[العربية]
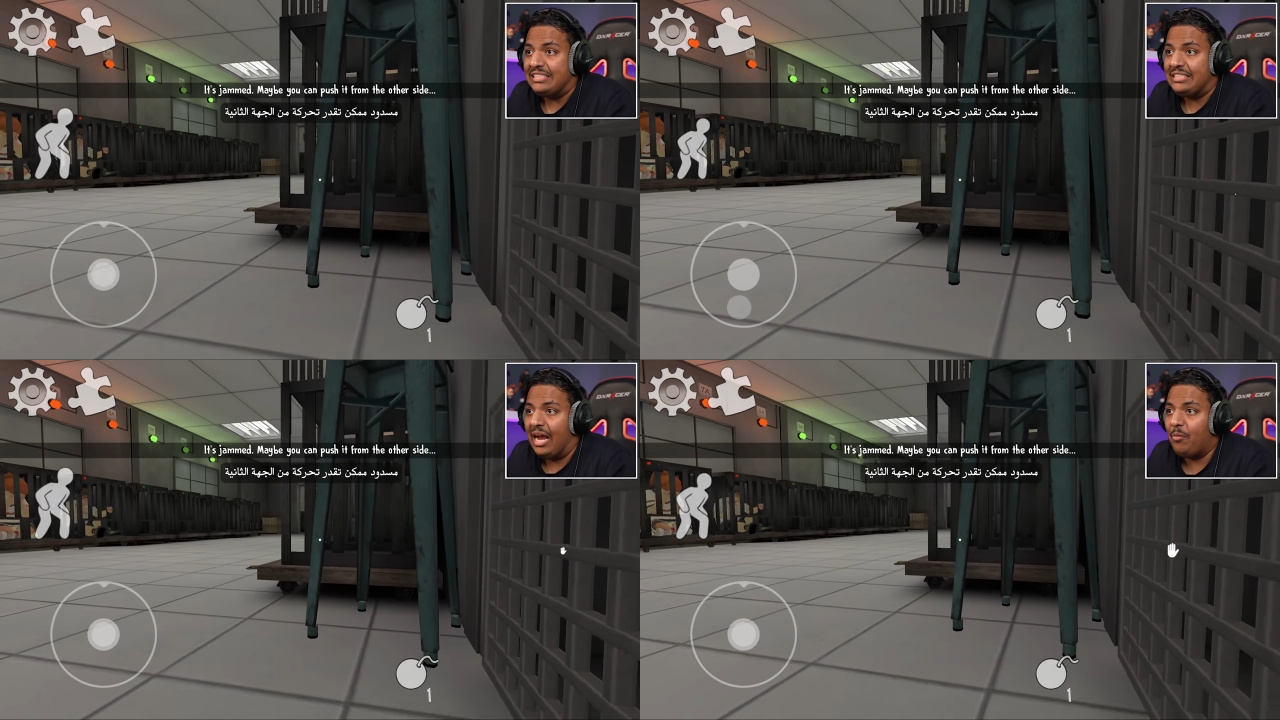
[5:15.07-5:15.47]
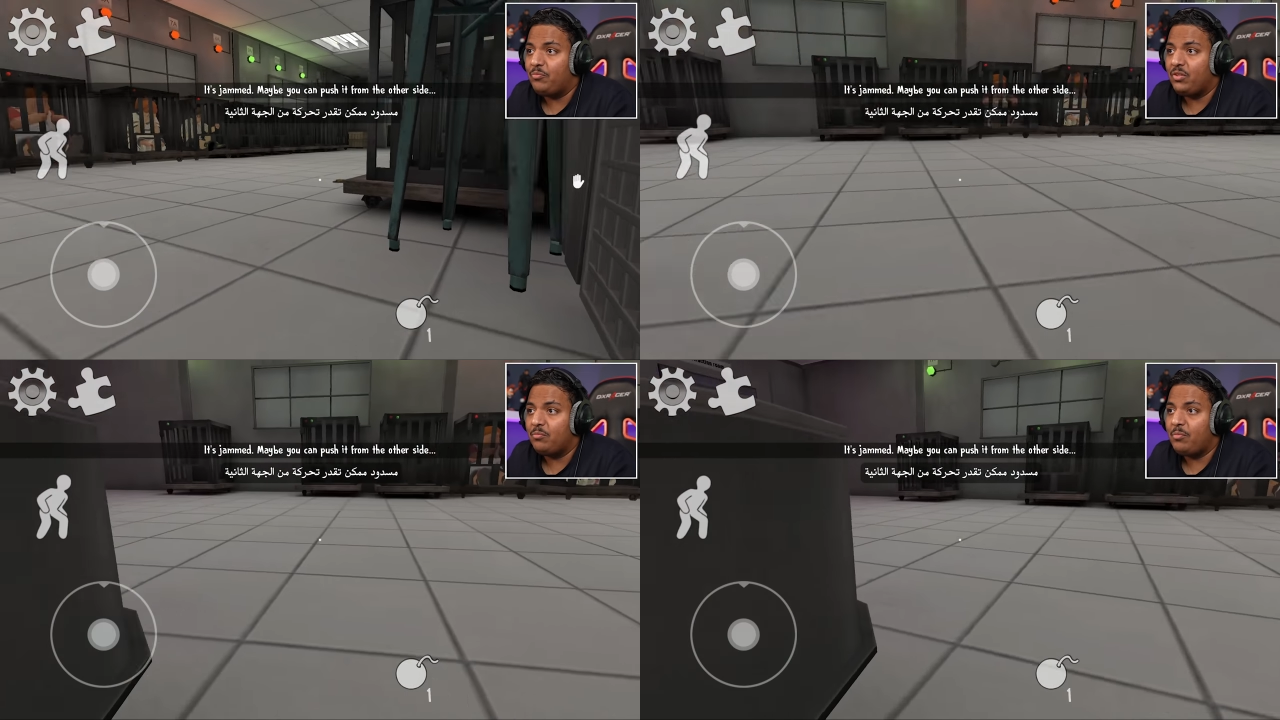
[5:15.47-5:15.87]
جامد
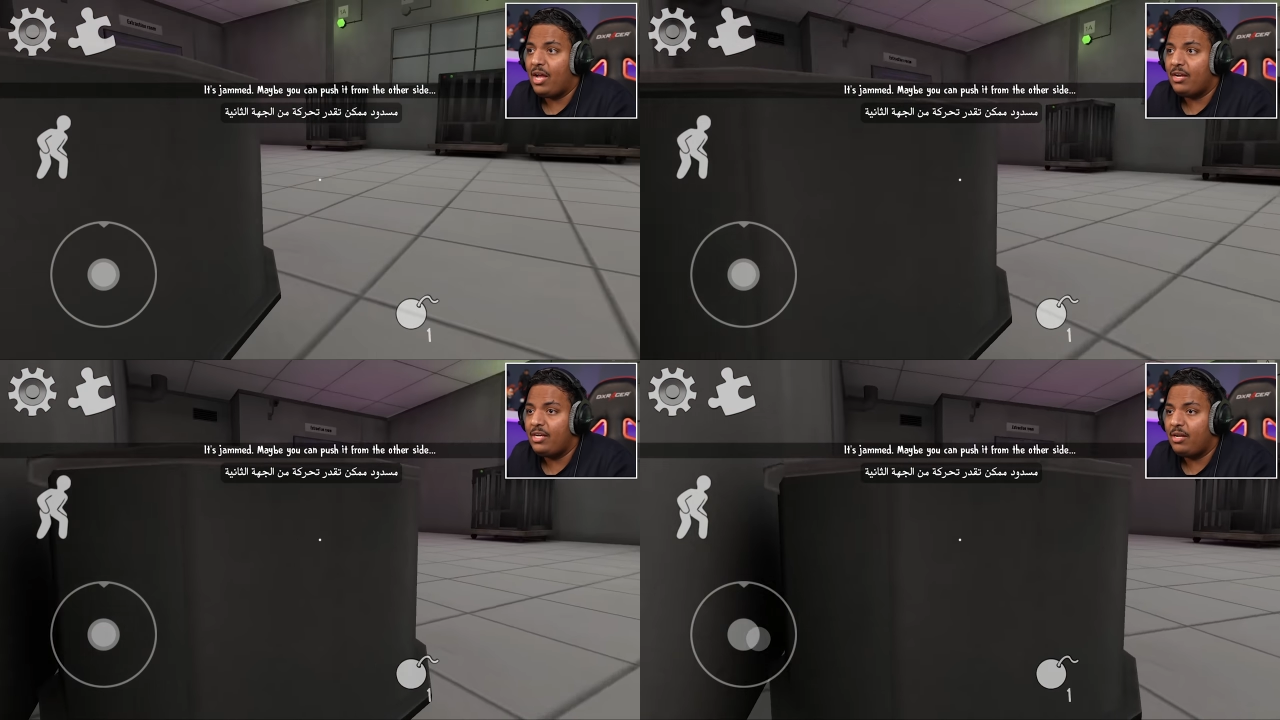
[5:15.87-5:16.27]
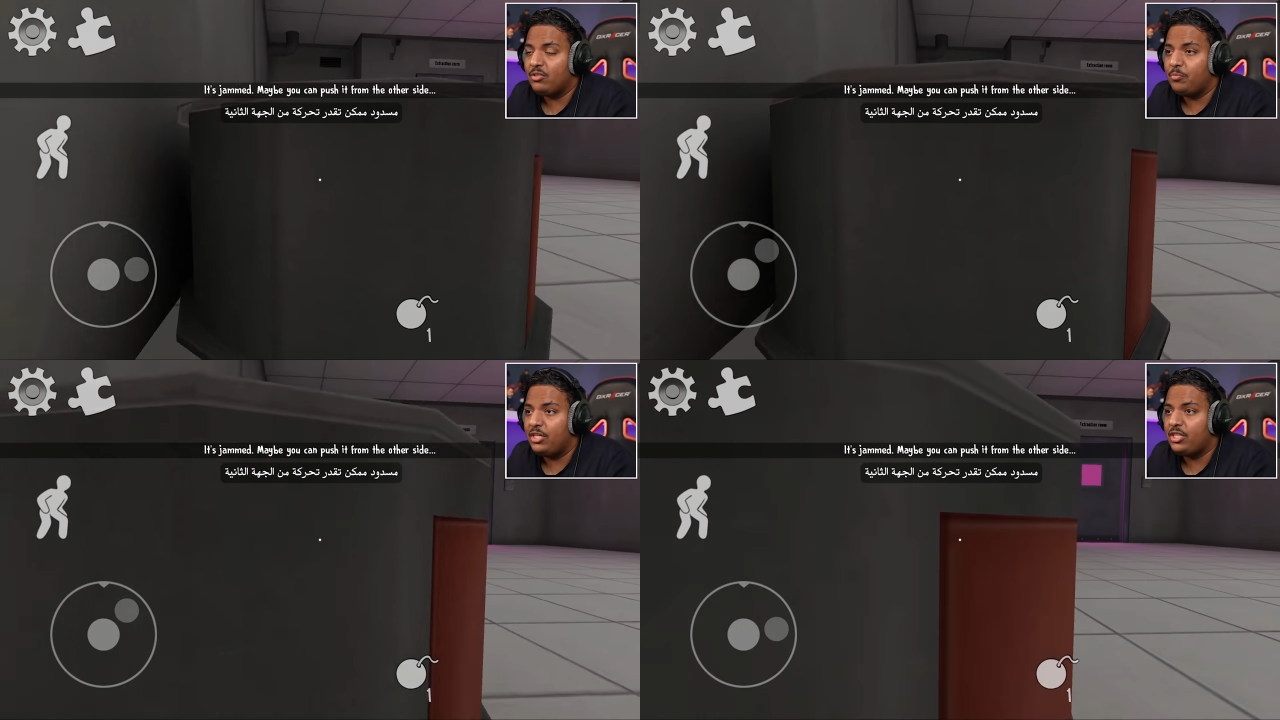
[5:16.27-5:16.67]
ما
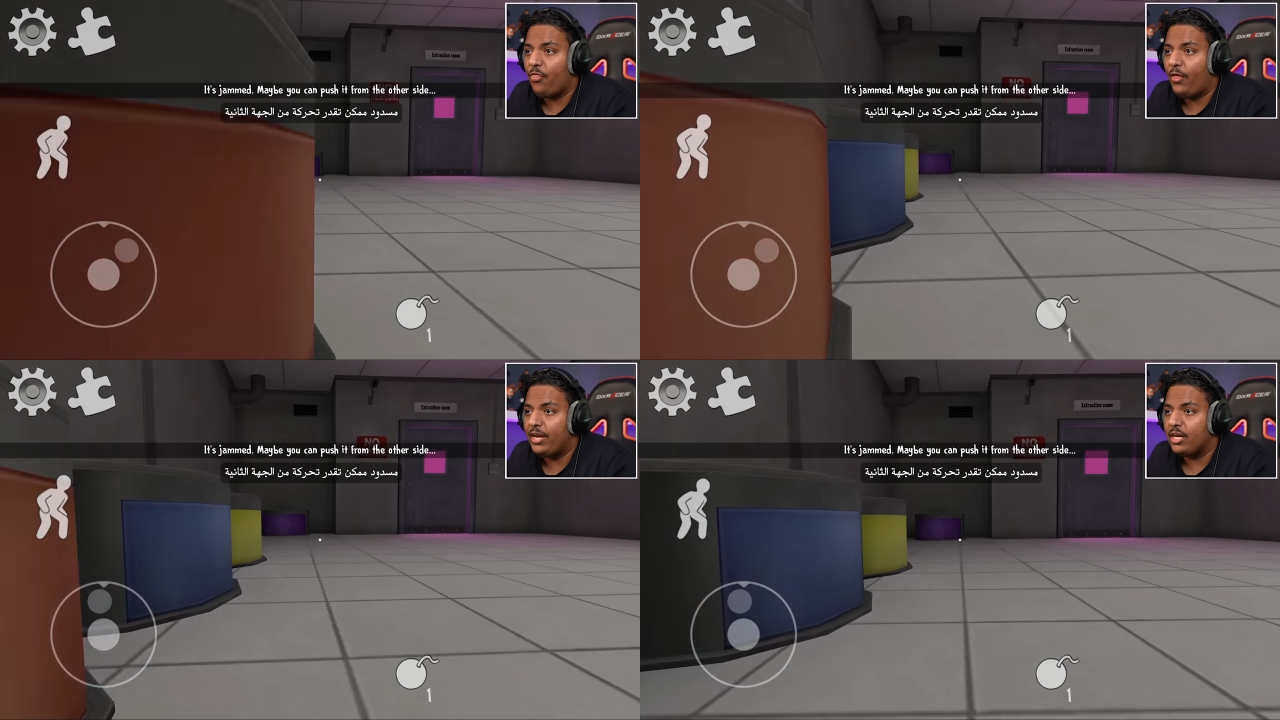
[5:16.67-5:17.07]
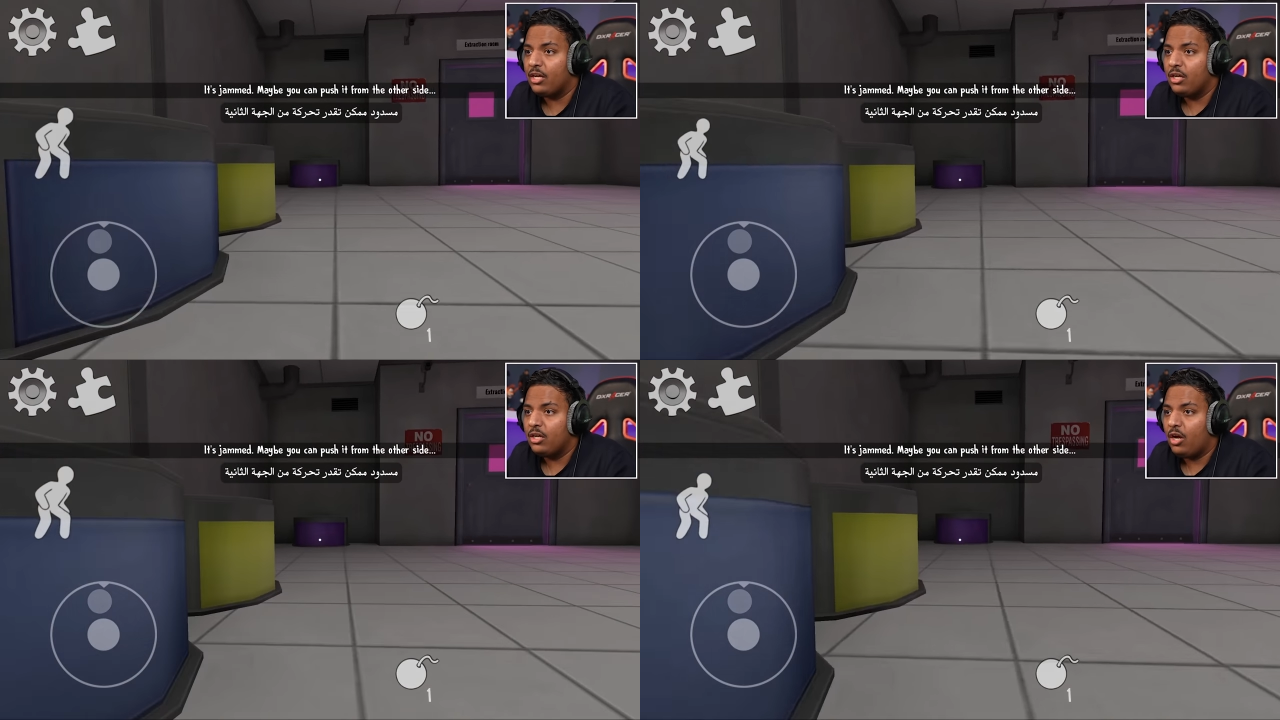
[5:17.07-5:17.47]
لازم الجهه الثانيه
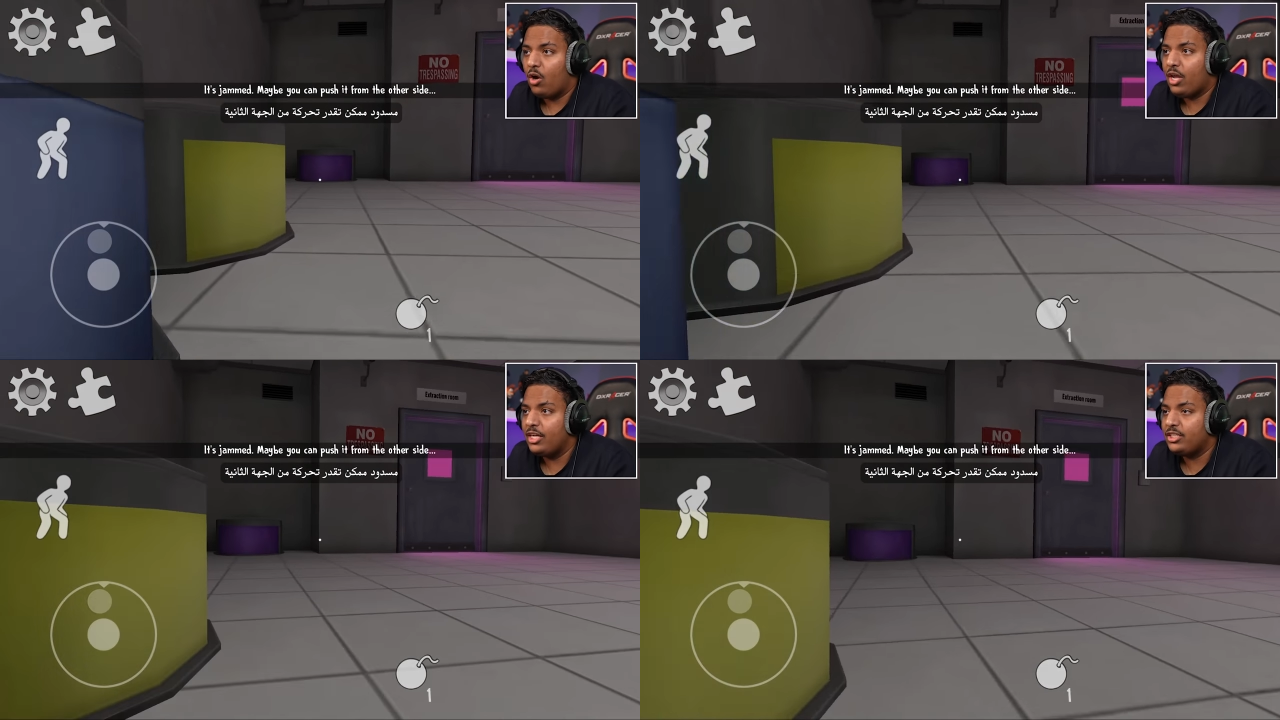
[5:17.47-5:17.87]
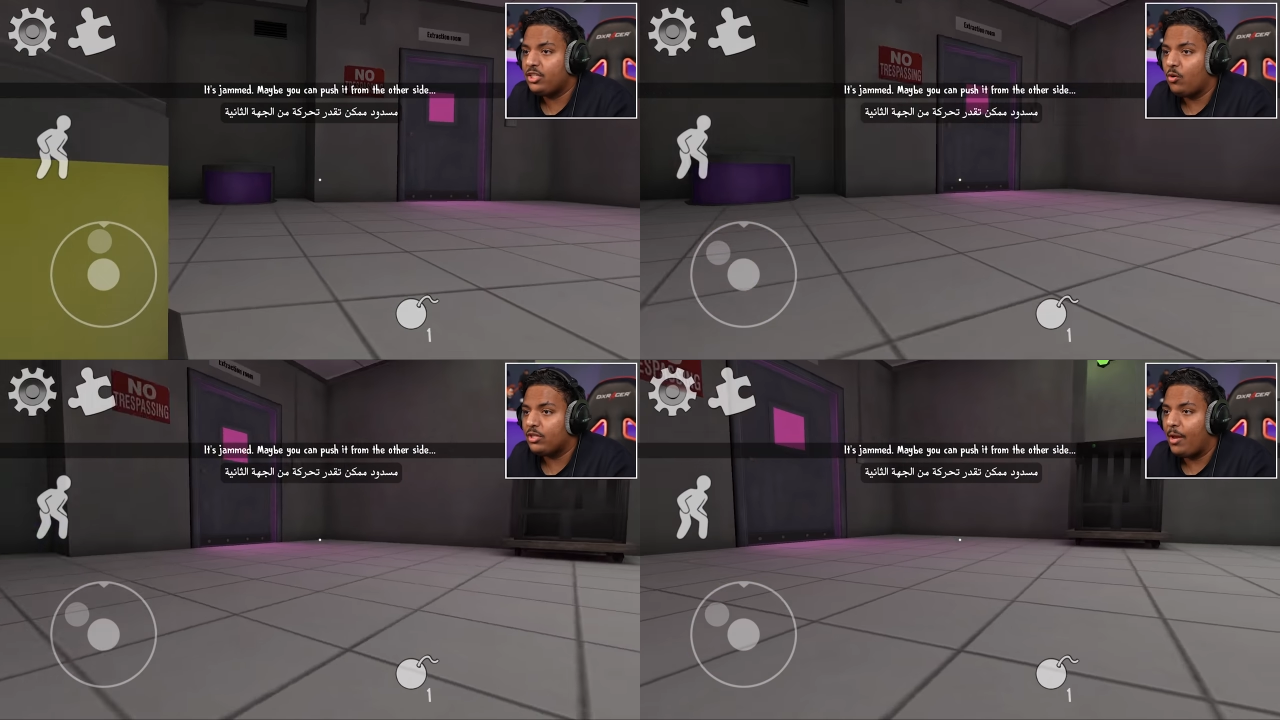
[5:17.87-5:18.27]
اوكي ايش
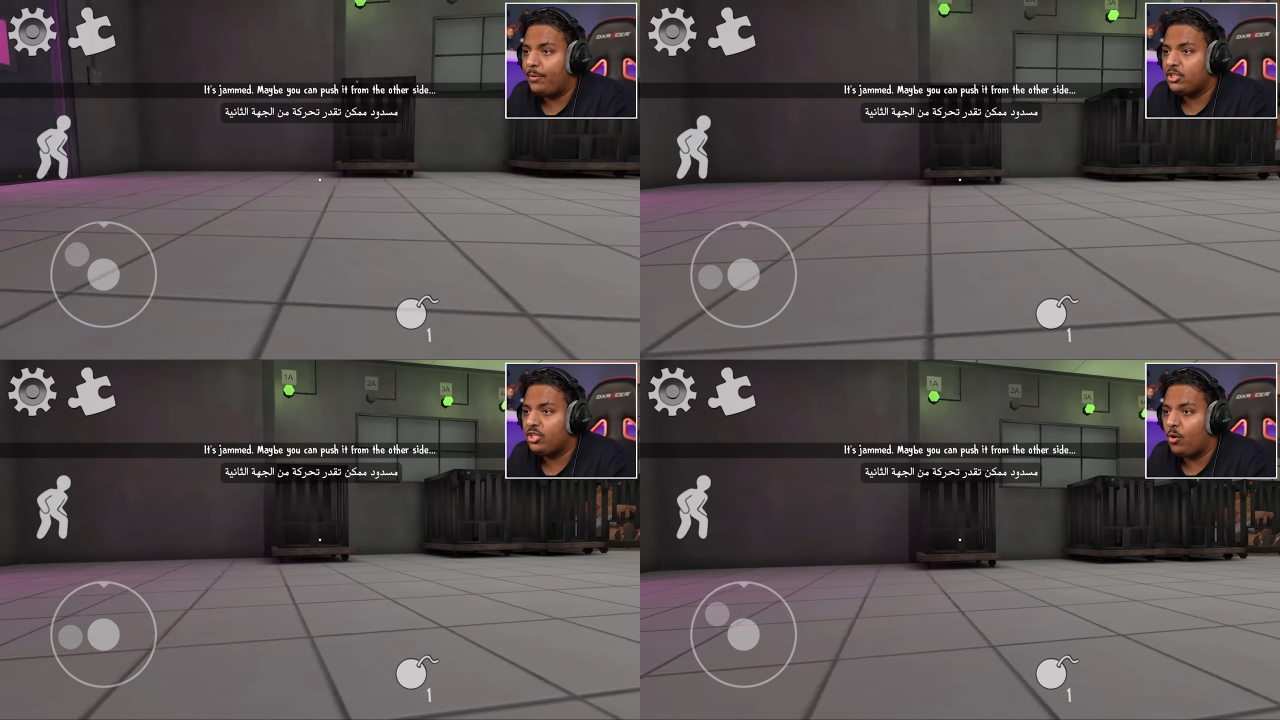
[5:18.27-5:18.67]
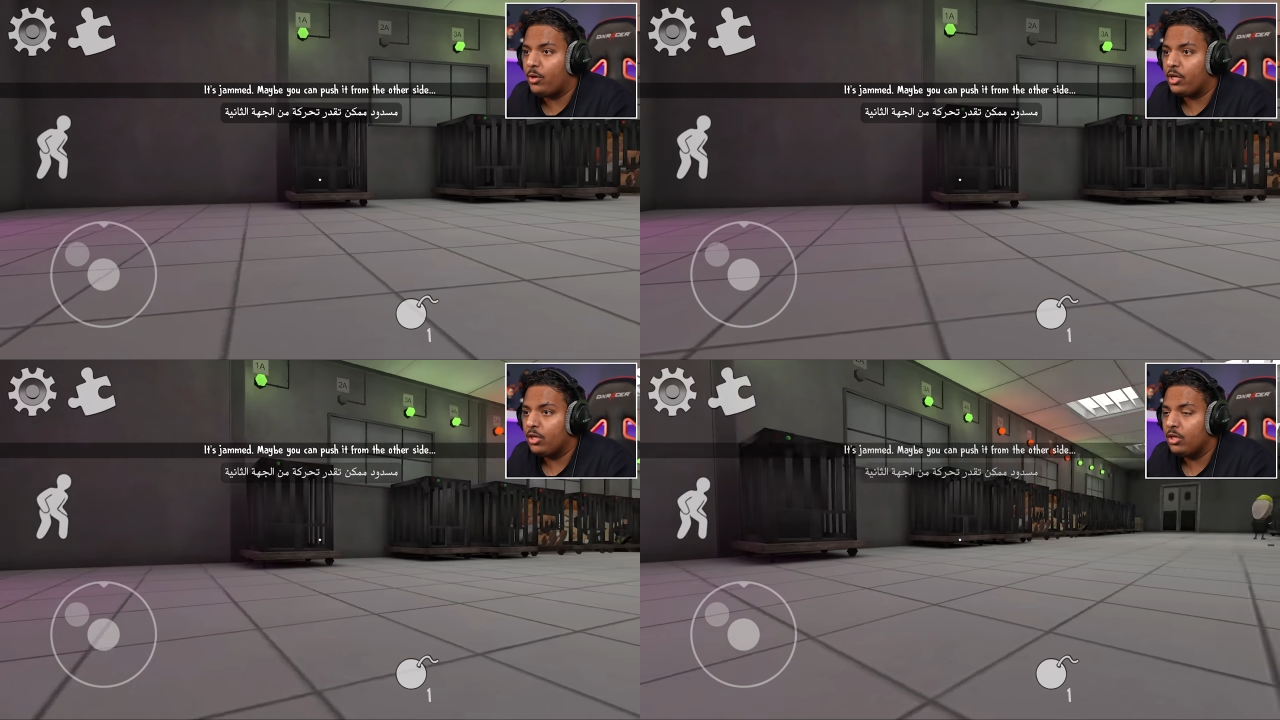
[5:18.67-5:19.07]
اسوي طيب ايش اسوي؟